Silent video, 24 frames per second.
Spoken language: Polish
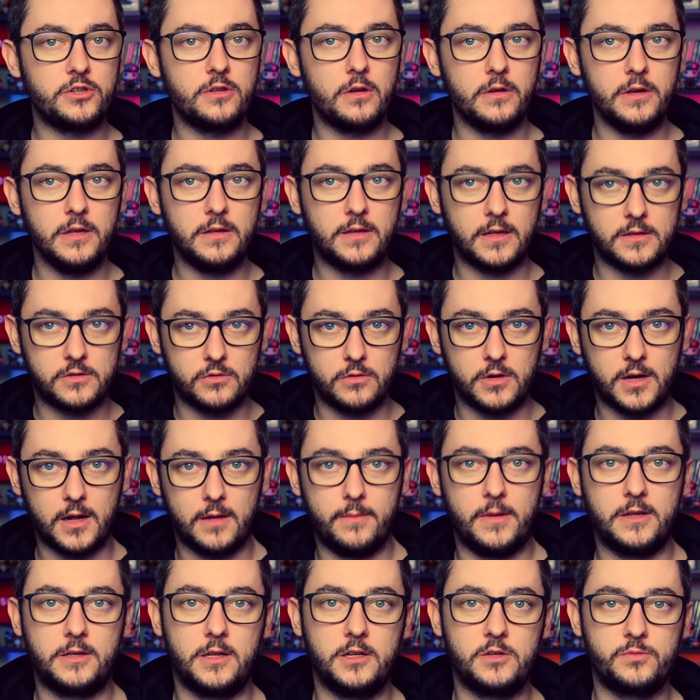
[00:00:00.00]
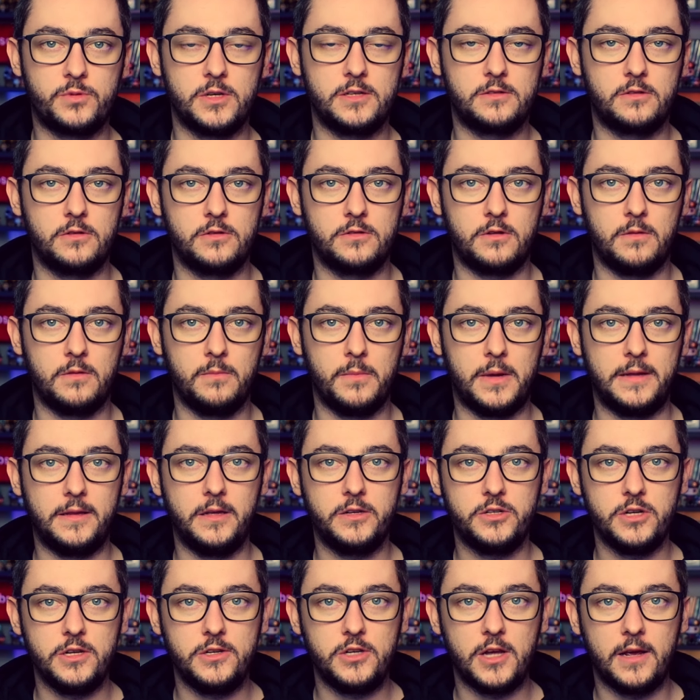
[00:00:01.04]
no i ta córka ma też przez to zrąbane
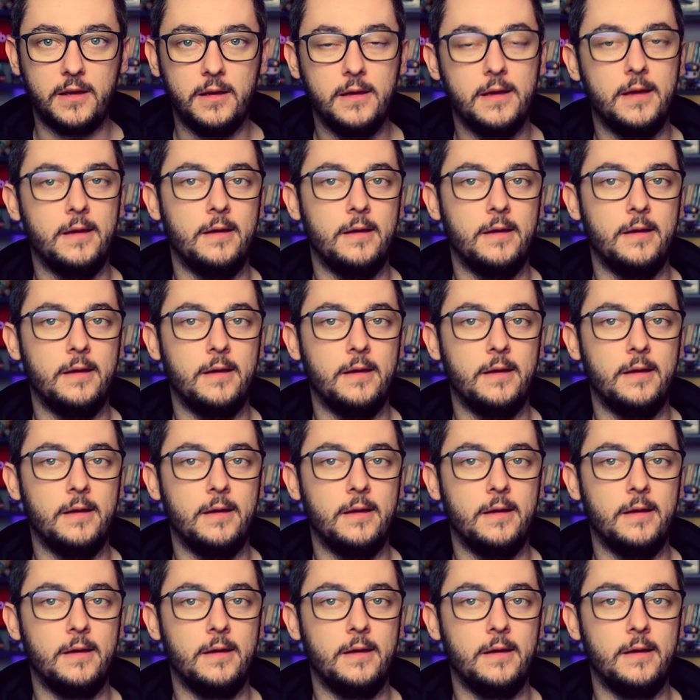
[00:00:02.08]
życie.